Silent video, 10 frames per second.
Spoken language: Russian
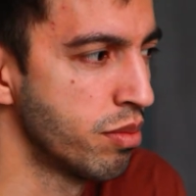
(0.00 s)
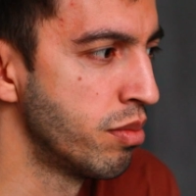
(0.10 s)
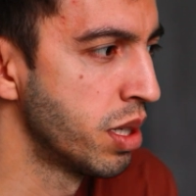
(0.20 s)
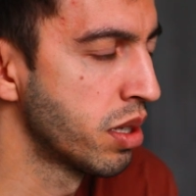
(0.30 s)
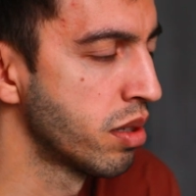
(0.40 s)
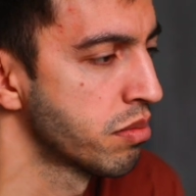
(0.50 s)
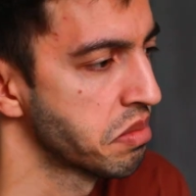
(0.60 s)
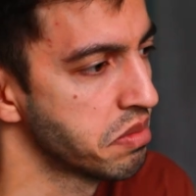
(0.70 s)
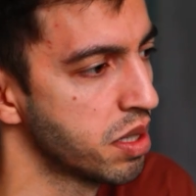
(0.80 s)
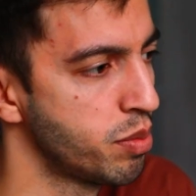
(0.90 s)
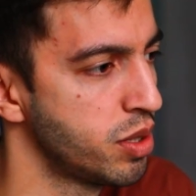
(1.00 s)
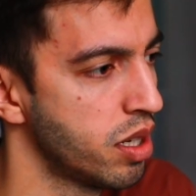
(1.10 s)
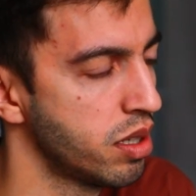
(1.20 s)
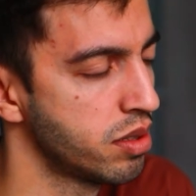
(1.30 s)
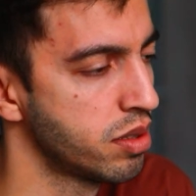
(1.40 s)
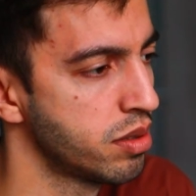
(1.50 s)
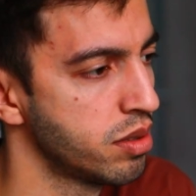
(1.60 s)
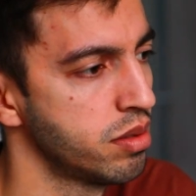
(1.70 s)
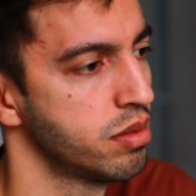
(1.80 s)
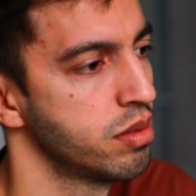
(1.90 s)
Мы общались
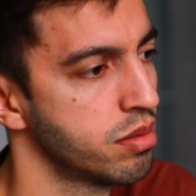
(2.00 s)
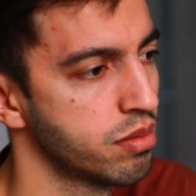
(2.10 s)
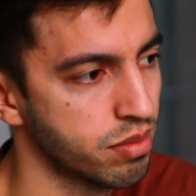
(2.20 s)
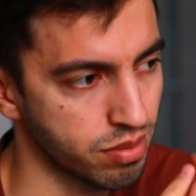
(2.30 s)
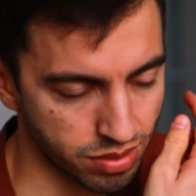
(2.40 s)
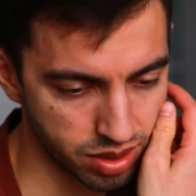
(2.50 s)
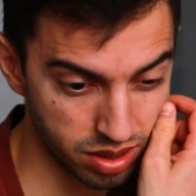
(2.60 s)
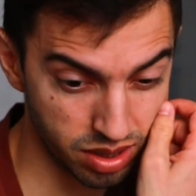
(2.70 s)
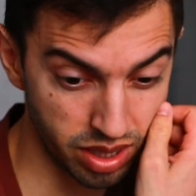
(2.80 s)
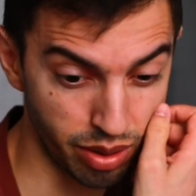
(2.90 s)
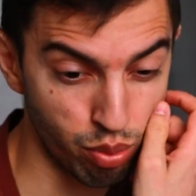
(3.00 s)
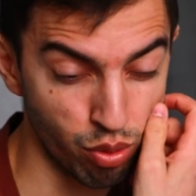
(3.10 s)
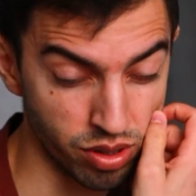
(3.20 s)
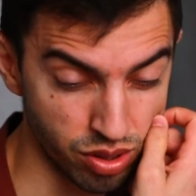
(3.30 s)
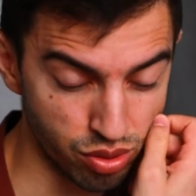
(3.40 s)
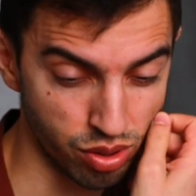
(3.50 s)
я понял,